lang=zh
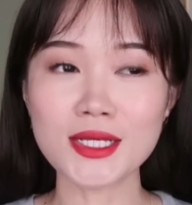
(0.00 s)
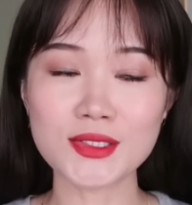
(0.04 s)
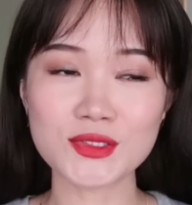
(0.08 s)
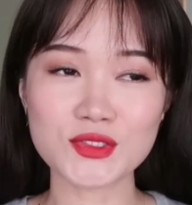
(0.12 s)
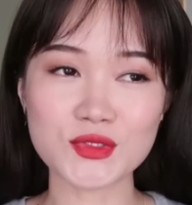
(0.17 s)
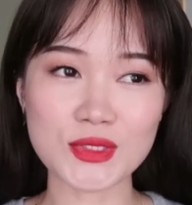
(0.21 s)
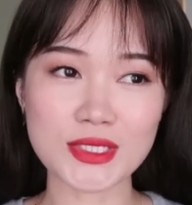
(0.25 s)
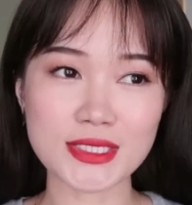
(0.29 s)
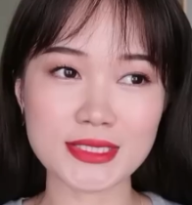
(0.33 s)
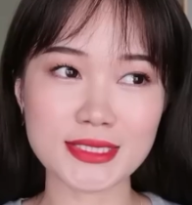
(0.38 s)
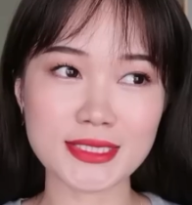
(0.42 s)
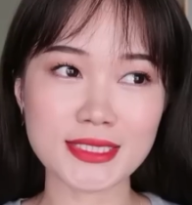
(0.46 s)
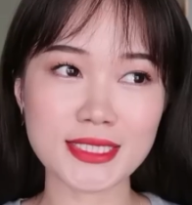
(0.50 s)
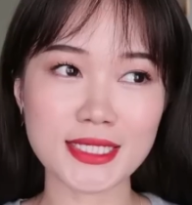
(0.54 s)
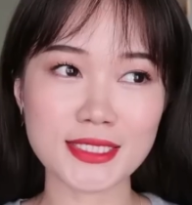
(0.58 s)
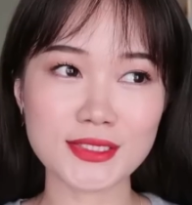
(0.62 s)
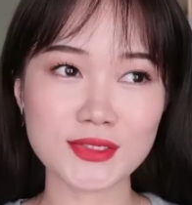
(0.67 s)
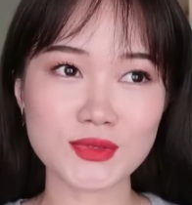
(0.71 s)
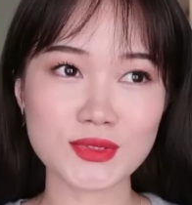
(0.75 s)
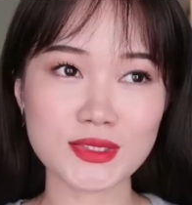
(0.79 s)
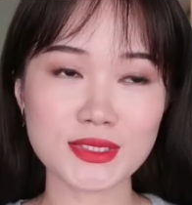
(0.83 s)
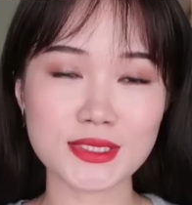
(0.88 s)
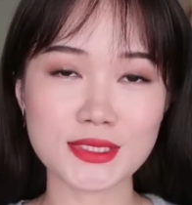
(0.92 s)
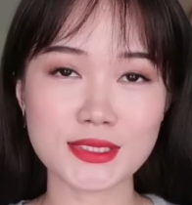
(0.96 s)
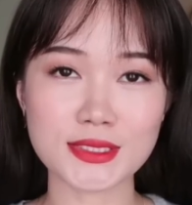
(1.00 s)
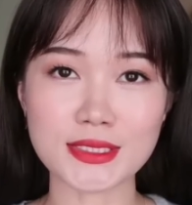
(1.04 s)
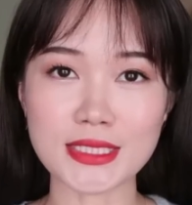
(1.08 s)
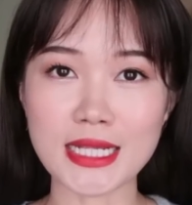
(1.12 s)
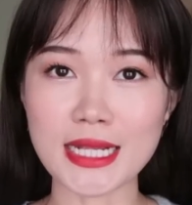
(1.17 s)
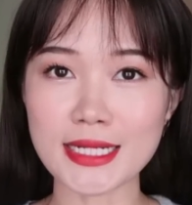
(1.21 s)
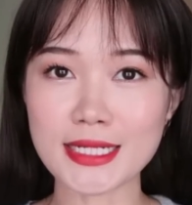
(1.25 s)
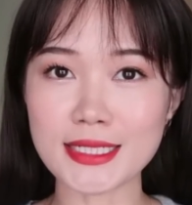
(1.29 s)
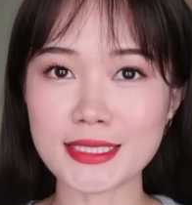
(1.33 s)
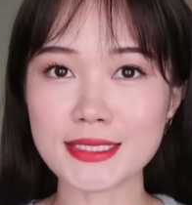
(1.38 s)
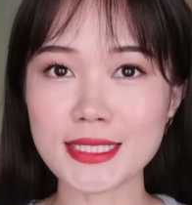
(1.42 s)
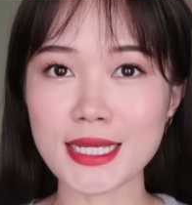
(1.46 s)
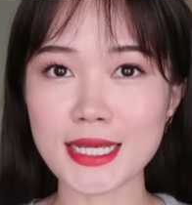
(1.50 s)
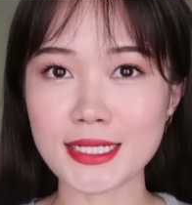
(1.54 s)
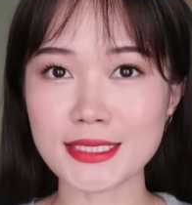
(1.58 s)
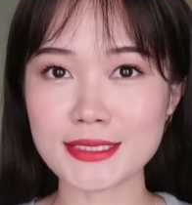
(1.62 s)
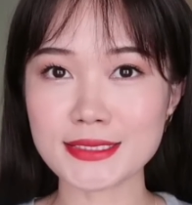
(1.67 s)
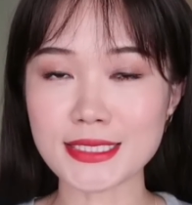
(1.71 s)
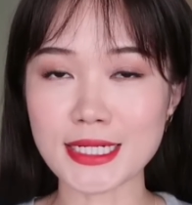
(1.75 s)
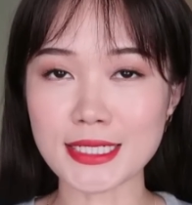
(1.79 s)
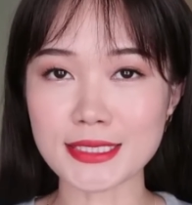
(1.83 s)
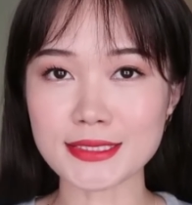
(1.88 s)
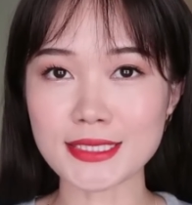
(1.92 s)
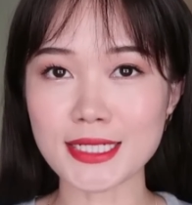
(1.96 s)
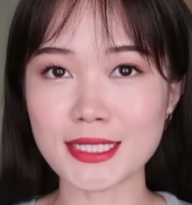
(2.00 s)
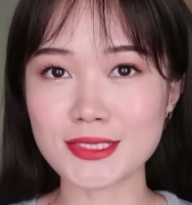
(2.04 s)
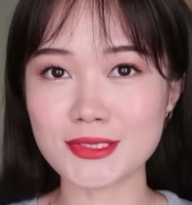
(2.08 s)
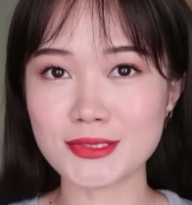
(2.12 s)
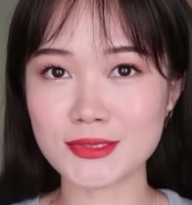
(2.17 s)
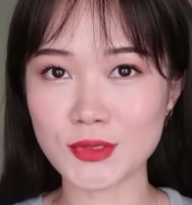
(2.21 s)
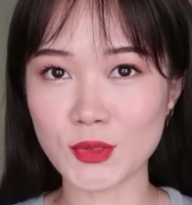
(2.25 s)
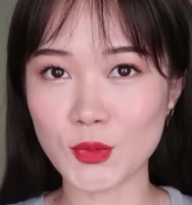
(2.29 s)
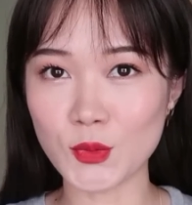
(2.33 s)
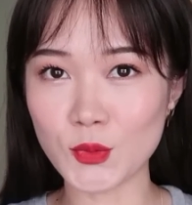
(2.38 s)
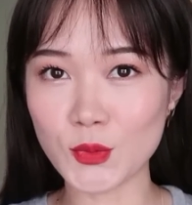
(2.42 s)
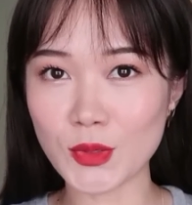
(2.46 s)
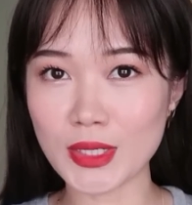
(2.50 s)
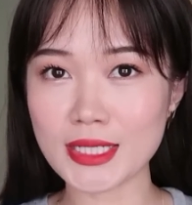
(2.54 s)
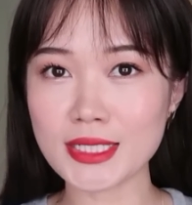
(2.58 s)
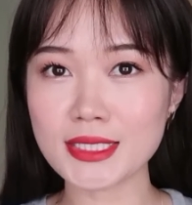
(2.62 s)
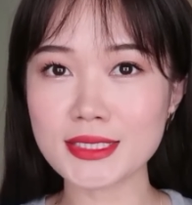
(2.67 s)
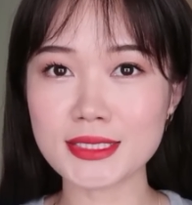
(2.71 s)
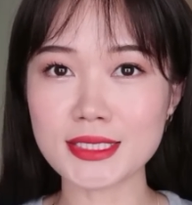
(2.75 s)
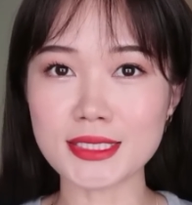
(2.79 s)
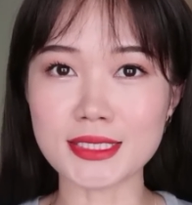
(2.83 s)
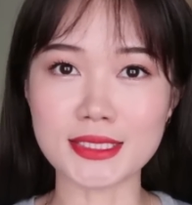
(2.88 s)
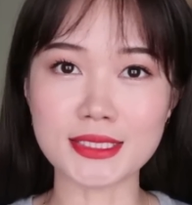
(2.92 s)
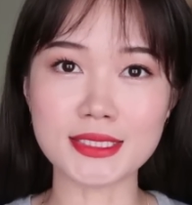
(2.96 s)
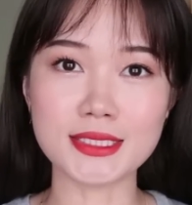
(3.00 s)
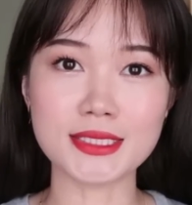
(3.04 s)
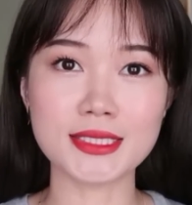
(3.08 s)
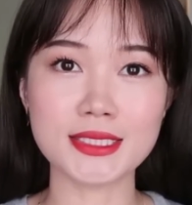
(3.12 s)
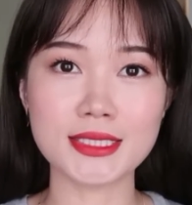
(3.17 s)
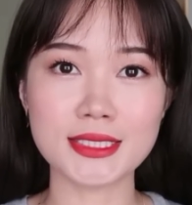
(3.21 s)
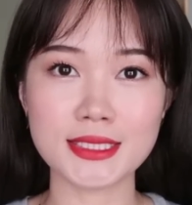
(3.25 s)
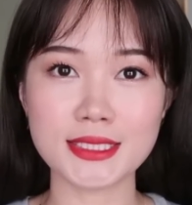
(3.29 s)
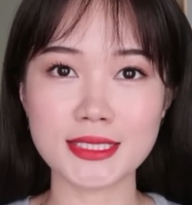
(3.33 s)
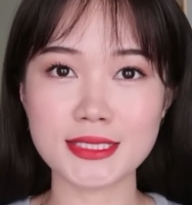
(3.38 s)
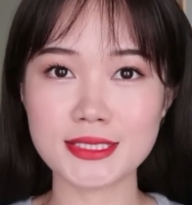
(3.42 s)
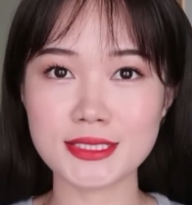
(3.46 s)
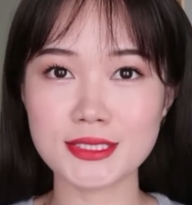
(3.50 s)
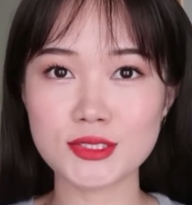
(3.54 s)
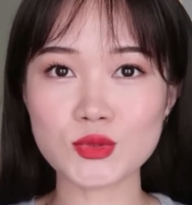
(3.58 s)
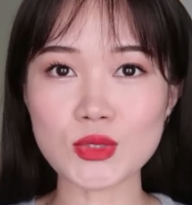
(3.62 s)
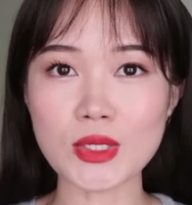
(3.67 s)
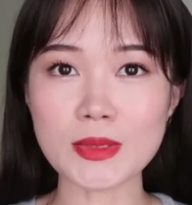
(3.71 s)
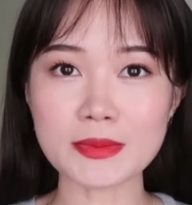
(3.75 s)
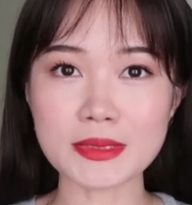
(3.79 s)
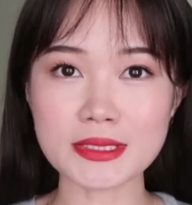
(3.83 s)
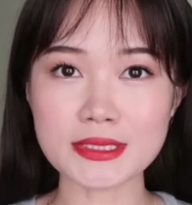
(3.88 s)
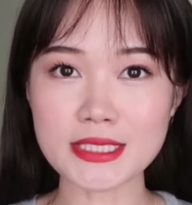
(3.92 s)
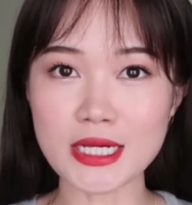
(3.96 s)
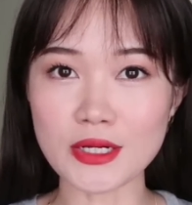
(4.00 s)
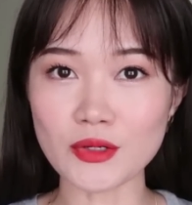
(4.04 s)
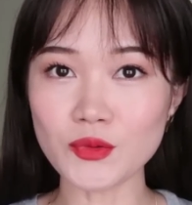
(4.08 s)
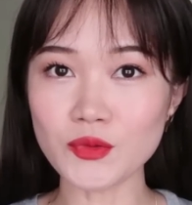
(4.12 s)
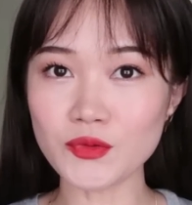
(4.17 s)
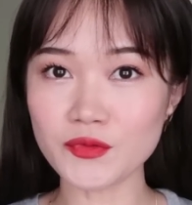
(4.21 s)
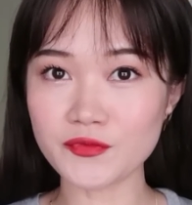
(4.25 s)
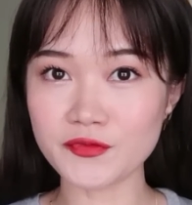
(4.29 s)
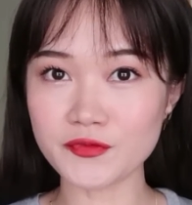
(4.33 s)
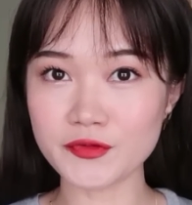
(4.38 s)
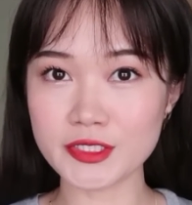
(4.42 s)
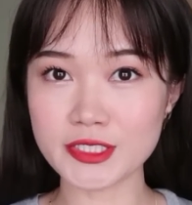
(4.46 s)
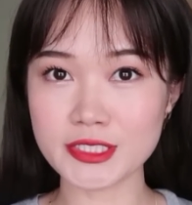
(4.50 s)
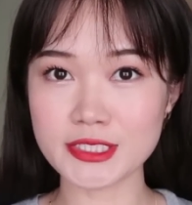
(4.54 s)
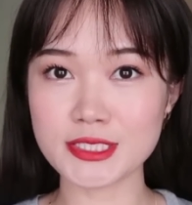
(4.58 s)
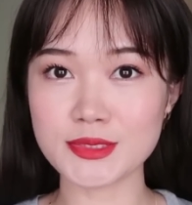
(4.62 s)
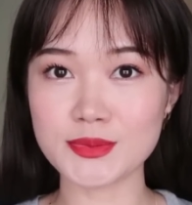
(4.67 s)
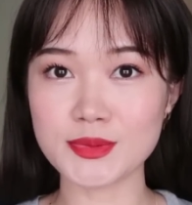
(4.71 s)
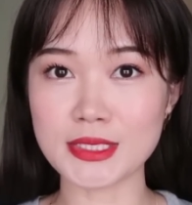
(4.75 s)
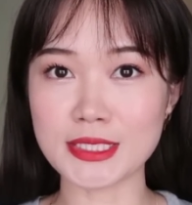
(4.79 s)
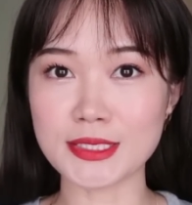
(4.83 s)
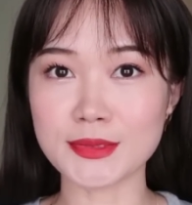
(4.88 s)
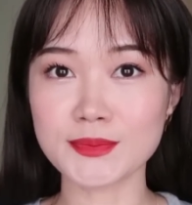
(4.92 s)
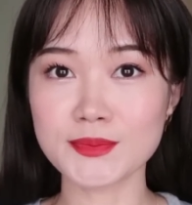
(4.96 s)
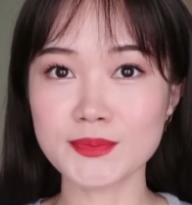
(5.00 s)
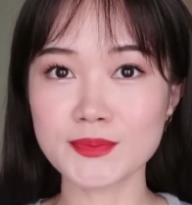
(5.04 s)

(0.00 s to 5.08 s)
所以今天就是来跟大家讲一下久违了的一支专门讲护肤的视频。